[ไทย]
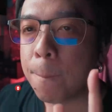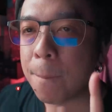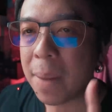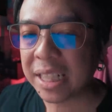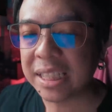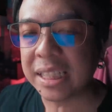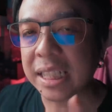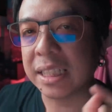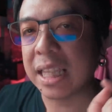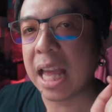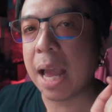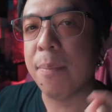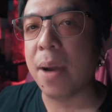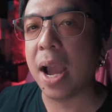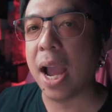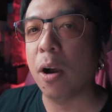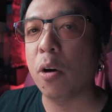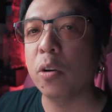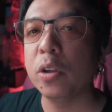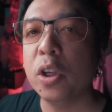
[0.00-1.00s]
มันจะตาม
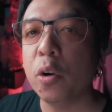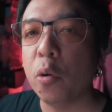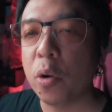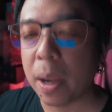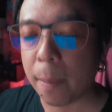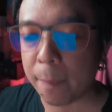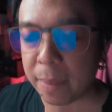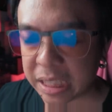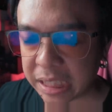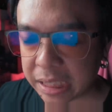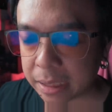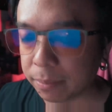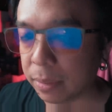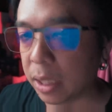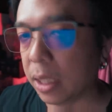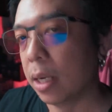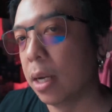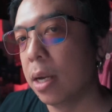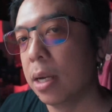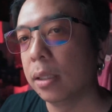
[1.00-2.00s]
หาคนที่คุยกับมันเส
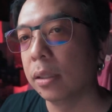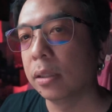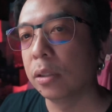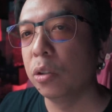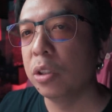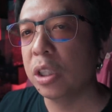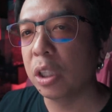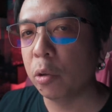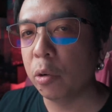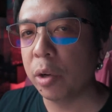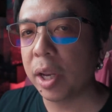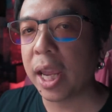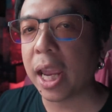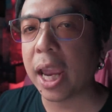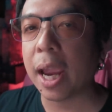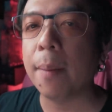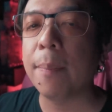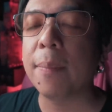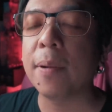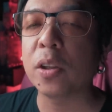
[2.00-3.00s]
มอ คุณจะรู้ได้
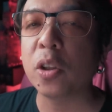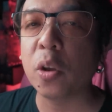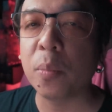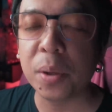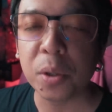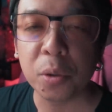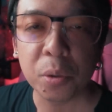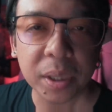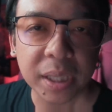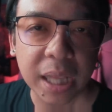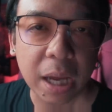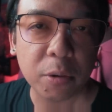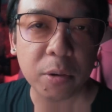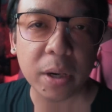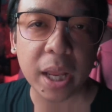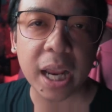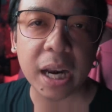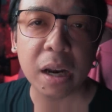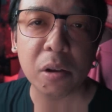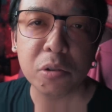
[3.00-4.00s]
ไงครับก็ต้องไปดูด้วยตา
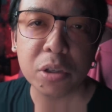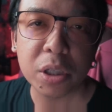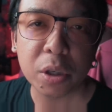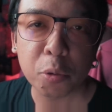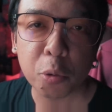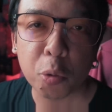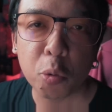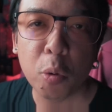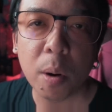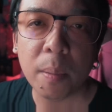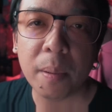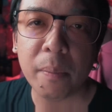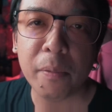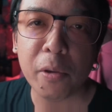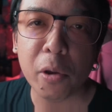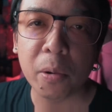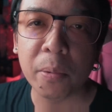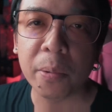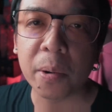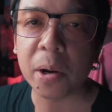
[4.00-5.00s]
คุณเองแล้วคุณจะรู้ว่าภา
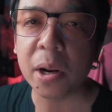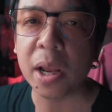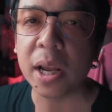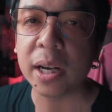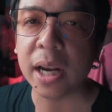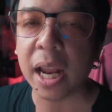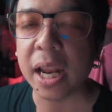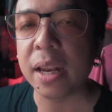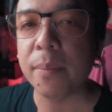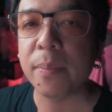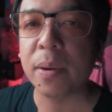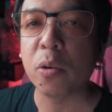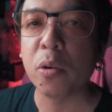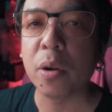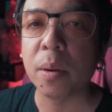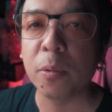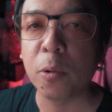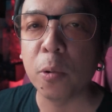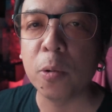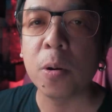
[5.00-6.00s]
พยนตร์เรื่องนั้นเนี่ยมัน
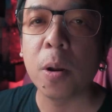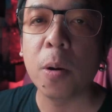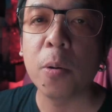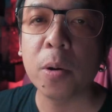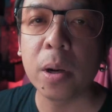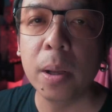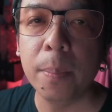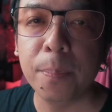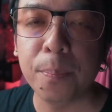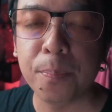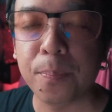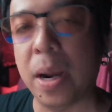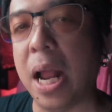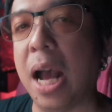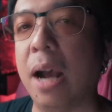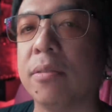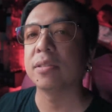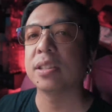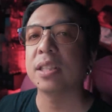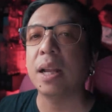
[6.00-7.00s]
คุยกับคุณหรือเป
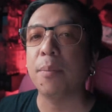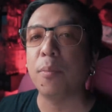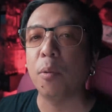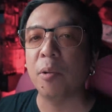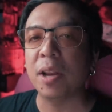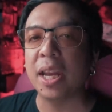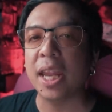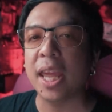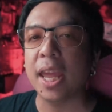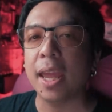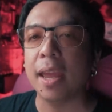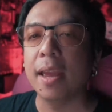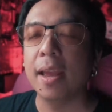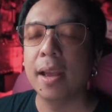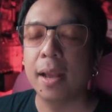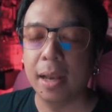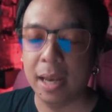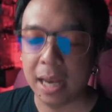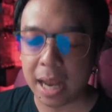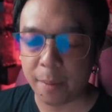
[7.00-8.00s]
ล่าสำหรับผมวันนี้
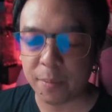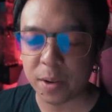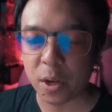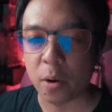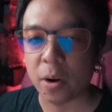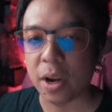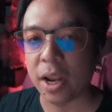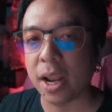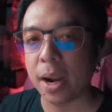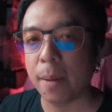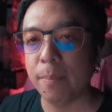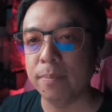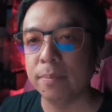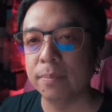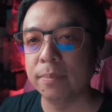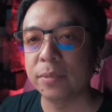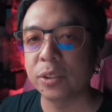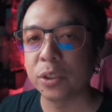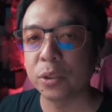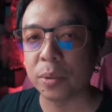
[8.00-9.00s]
ลาไปก่อนนะครับ
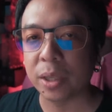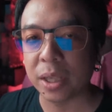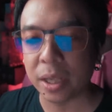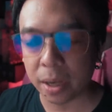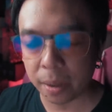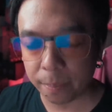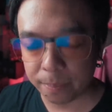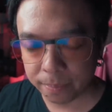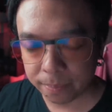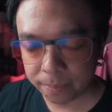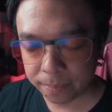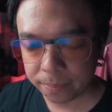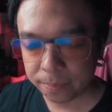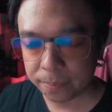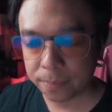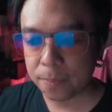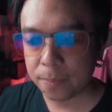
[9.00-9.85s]
สวัสดีครับ